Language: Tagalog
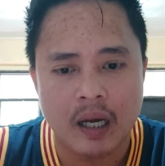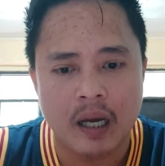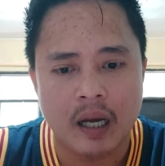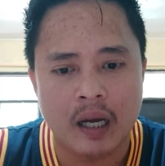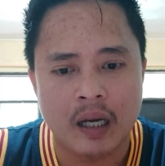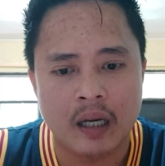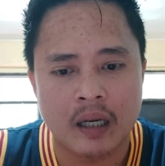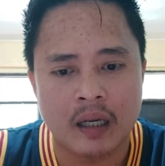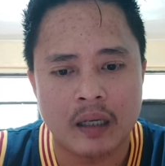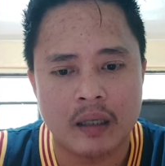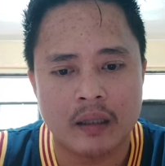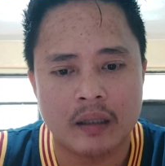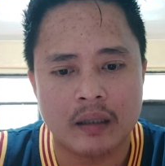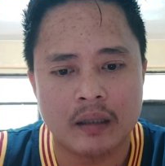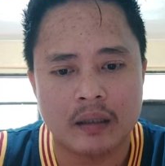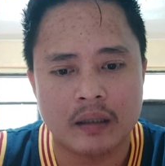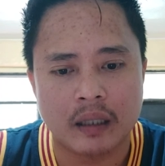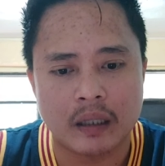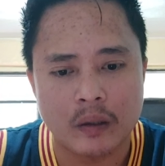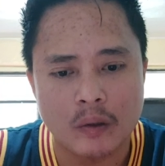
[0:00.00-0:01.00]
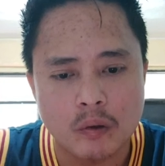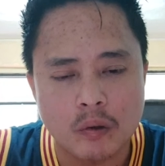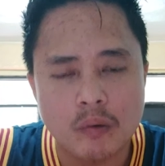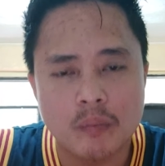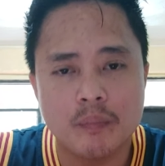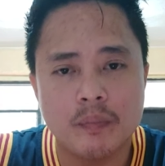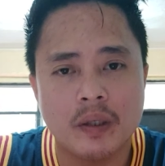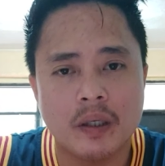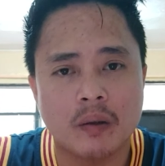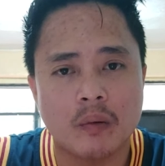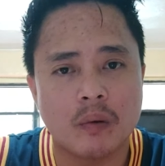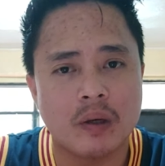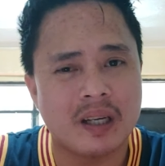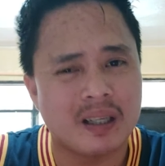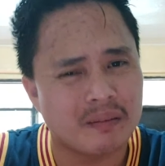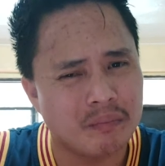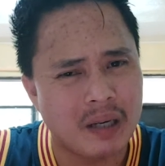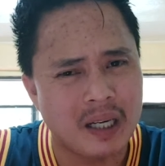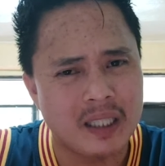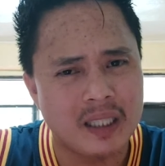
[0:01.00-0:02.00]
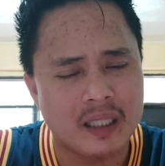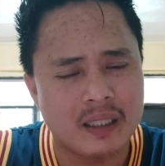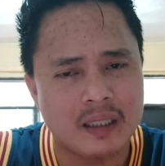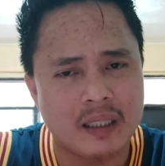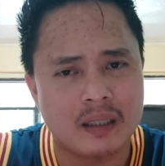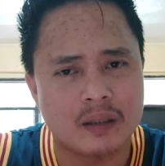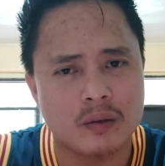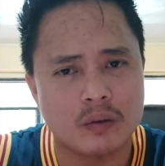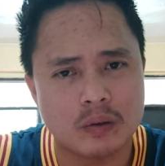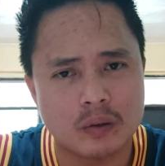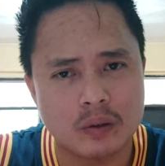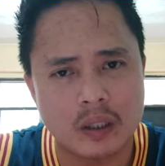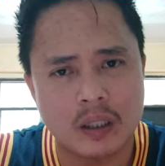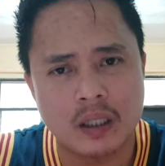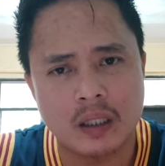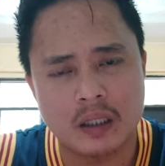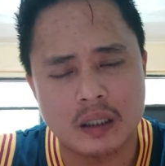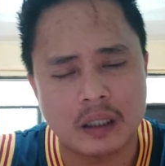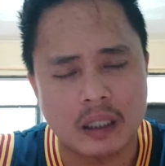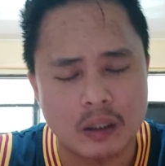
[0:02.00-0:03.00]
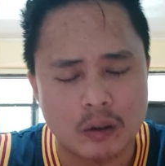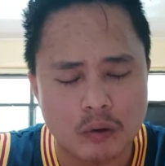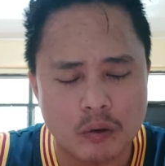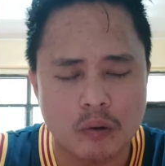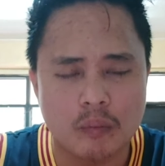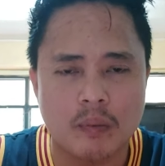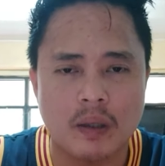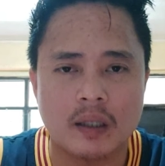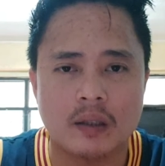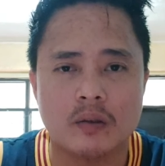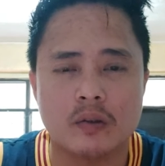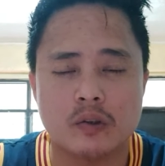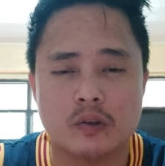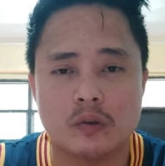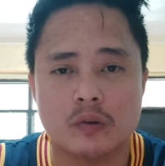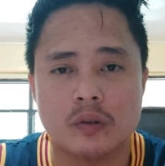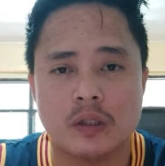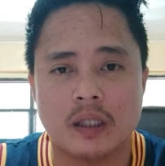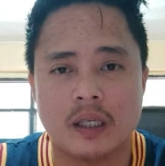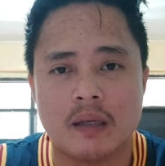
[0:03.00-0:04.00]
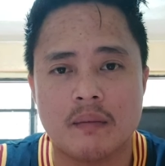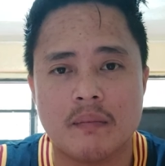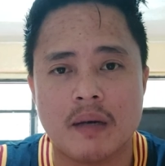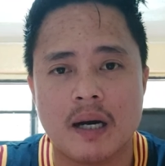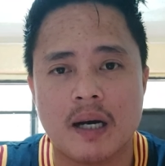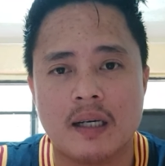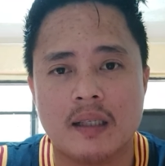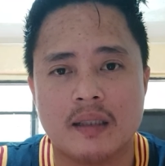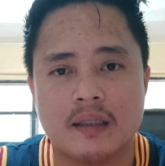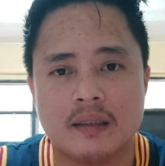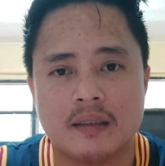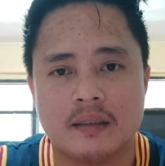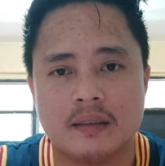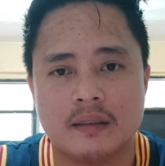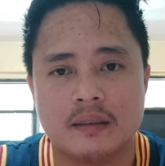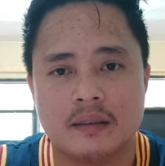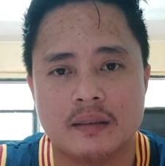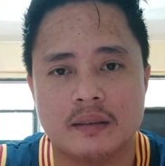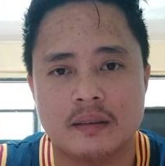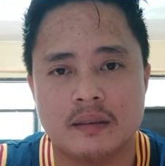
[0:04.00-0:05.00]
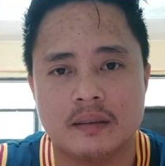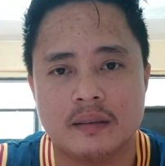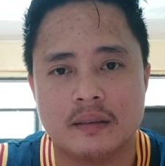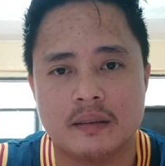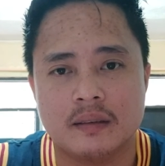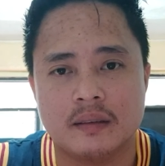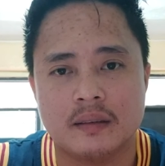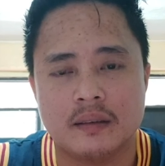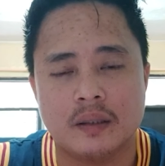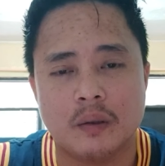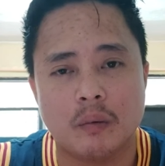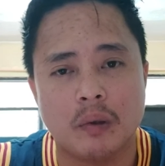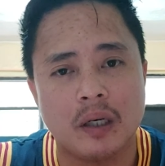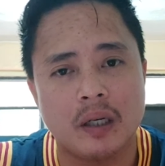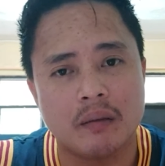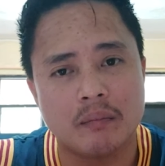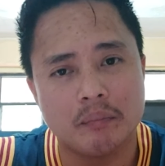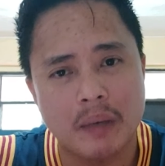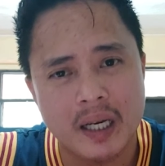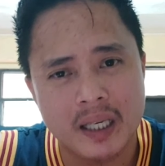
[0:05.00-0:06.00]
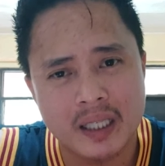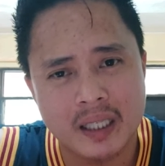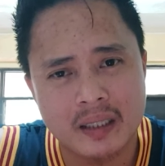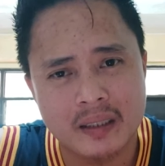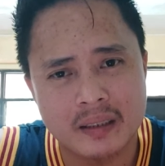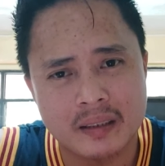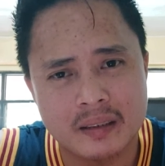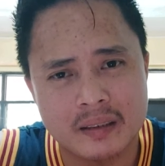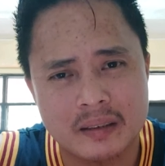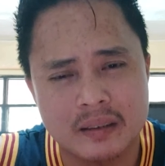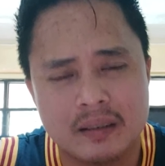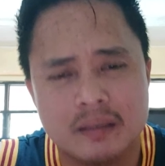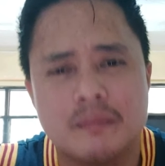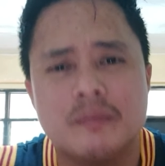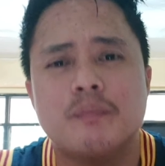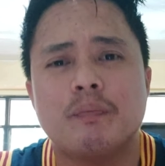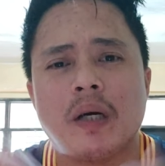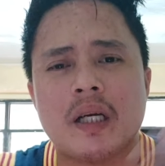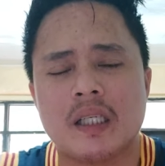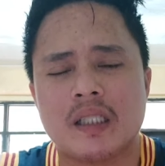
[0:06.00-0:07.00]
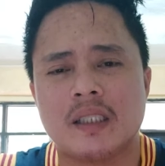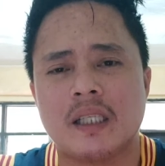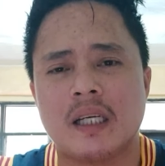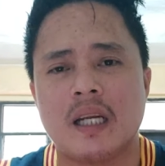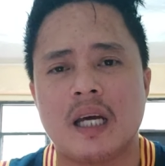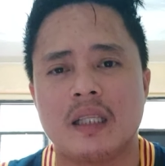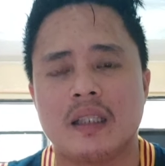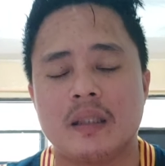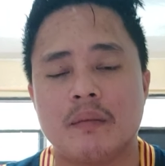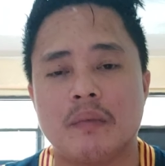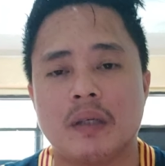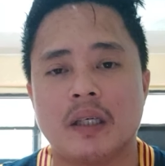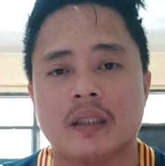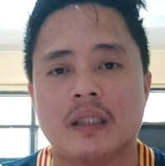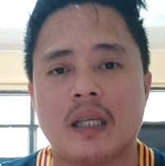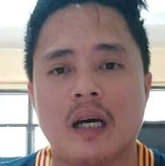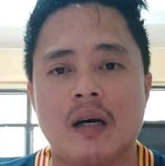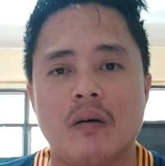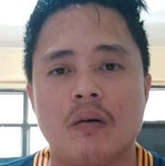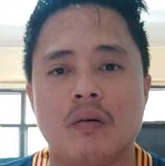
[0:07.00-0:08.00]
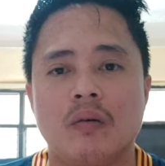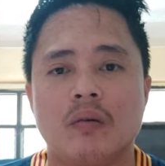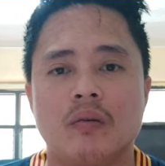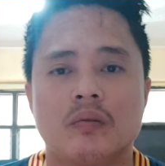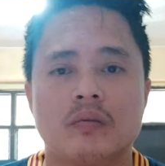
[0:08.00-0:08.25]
ang kaloob ng walang bayad, ang, ang kaloob, ang gusto ng Ama na walang bayad para sa lahat ng mga tao